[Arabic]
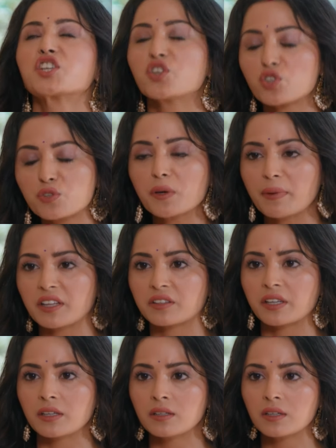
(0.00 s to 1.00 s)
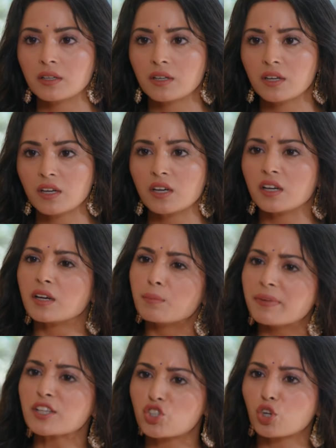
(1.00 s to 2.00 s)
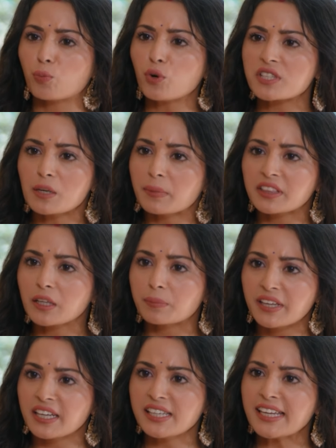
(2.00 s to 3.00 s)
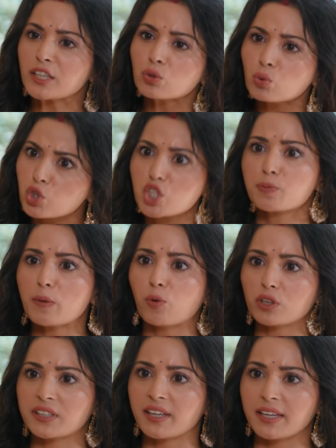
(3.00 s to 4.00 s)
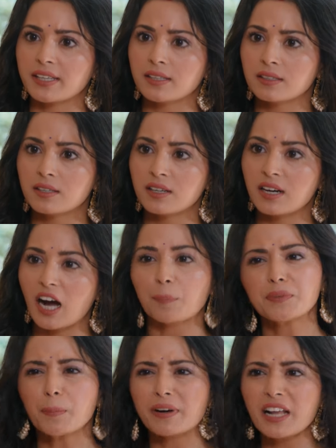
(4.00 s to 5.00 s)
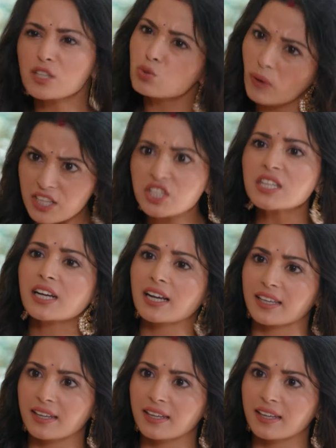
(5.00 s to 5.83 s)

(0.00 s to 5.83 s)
لو سمحتي خلص أنا ما رح خليكي ترجعي تحاكيني بهي الطريقة فوق اللي عملتيه جاية